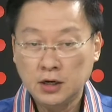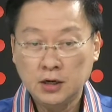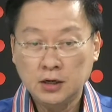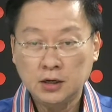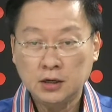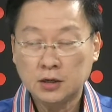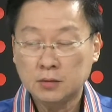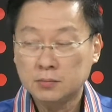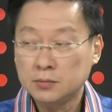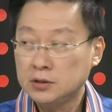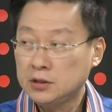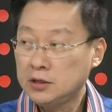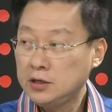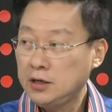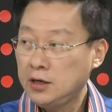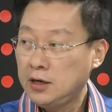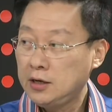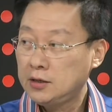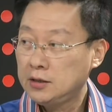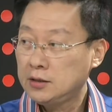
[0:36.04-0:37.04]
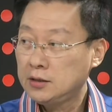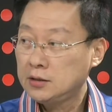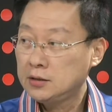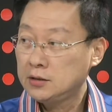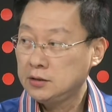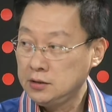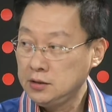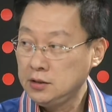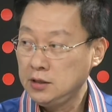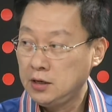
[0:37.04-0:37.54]
ada di kementerian keberanian
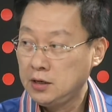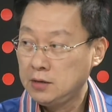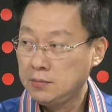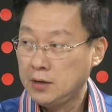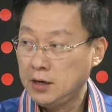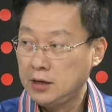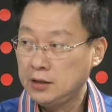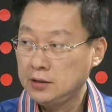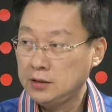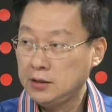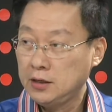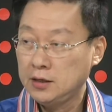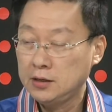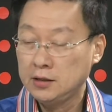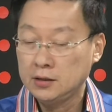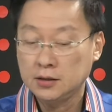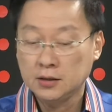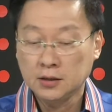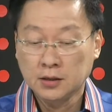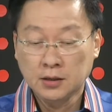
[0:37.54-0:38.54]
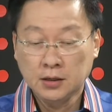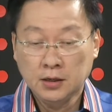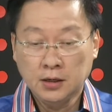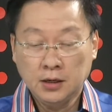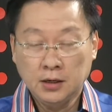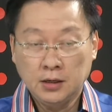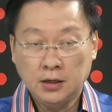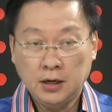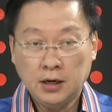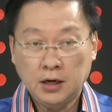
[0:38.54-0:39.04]
iya keberanian
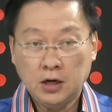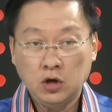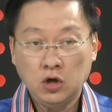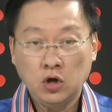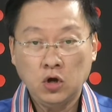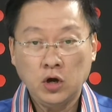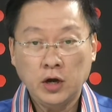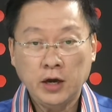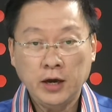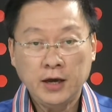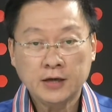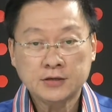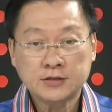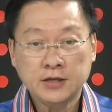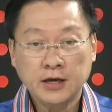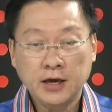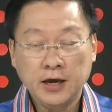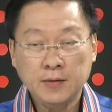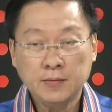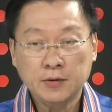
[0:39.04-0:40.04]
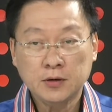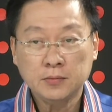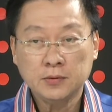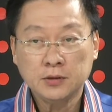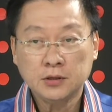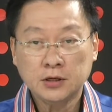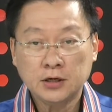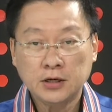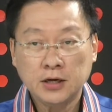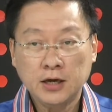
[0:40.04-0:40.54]
nah kalau ESDM e
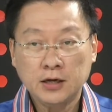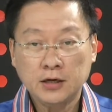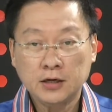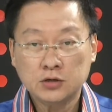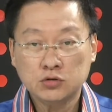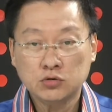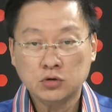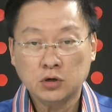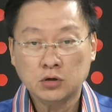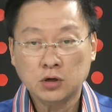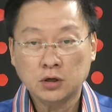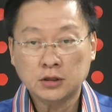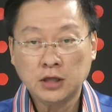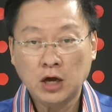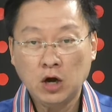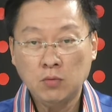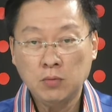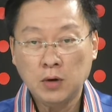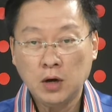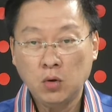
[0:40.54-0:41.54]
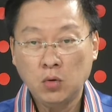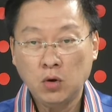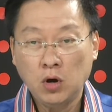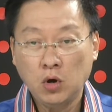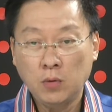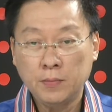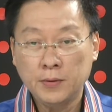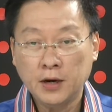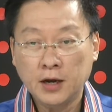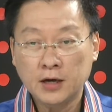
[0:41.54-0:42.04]
kementeriannya juga udah tahu bahwa
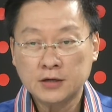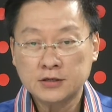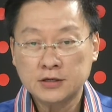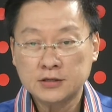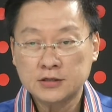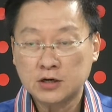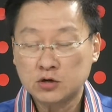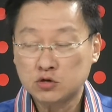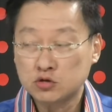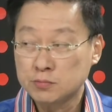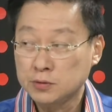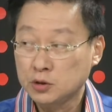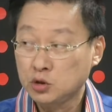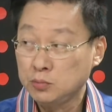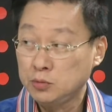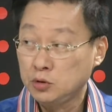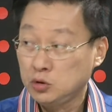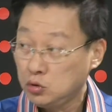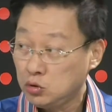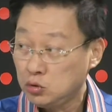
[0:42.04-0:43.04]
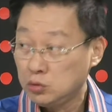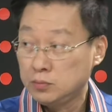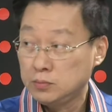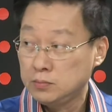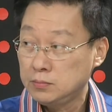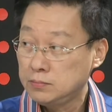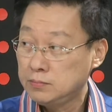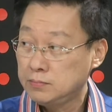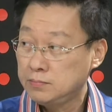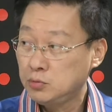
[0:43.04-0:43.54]
open access harus betul-betul
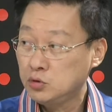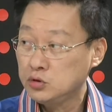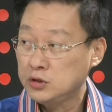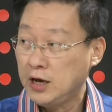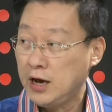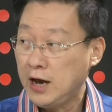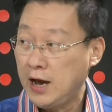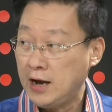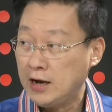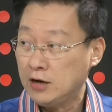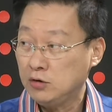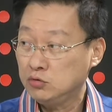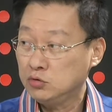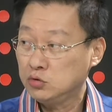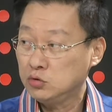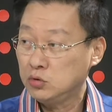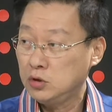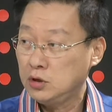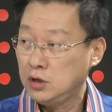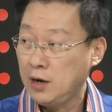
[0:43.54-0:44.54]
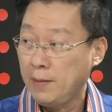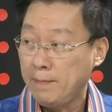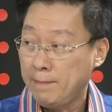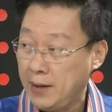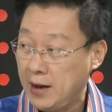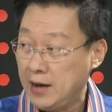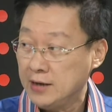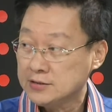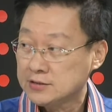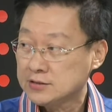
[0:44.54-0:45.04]
punya hak untuk
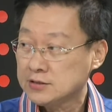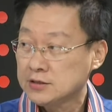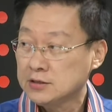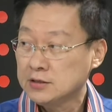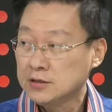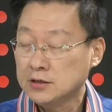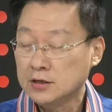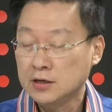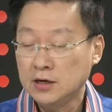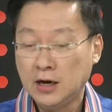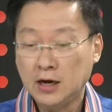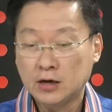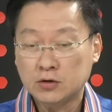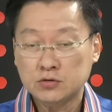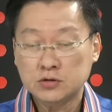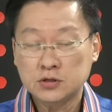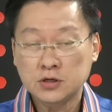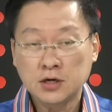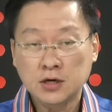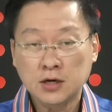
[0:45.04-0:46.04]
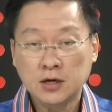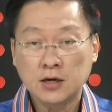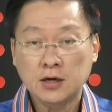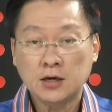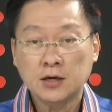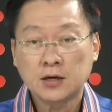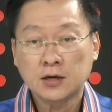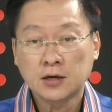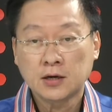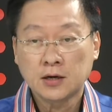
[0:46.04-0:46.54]
lepas harusnya
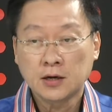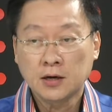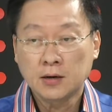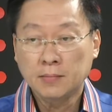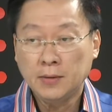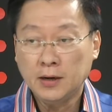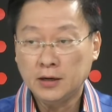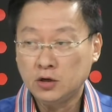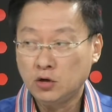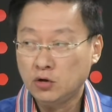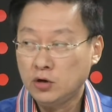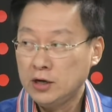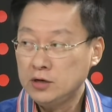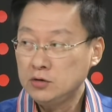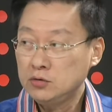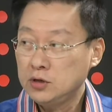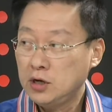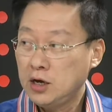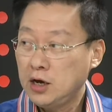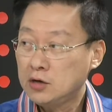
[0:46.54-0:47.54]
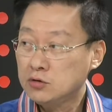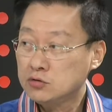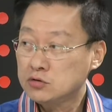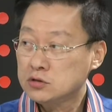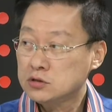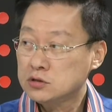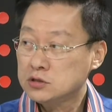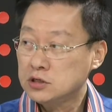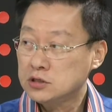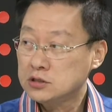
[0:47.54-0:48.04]
Pak Yonan udah harus
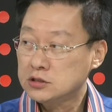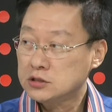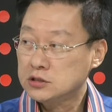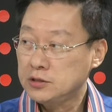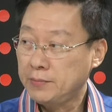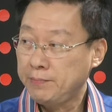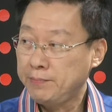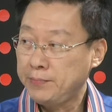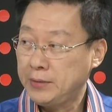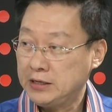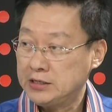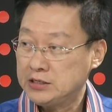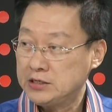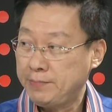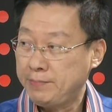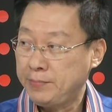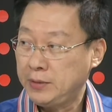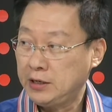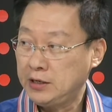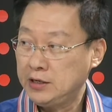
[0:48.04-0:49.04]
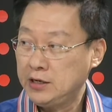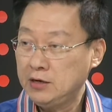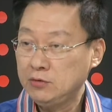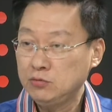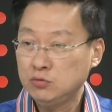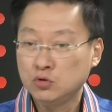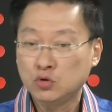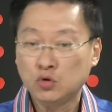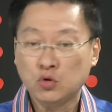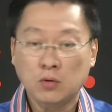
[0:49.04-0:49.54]
secepat-cepatnya
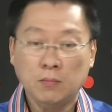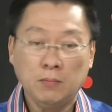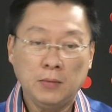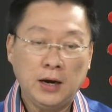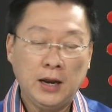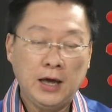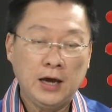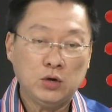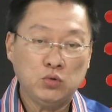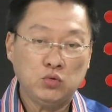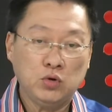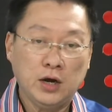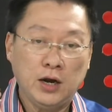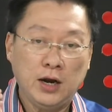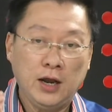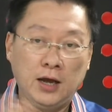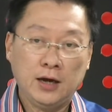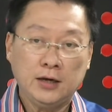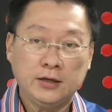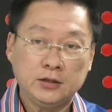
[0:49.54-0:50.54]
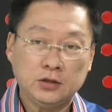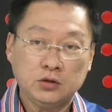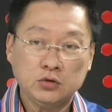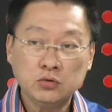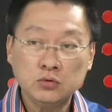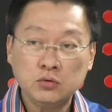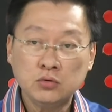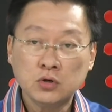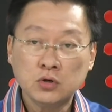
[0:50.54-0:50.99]
untuk melakukan hal itu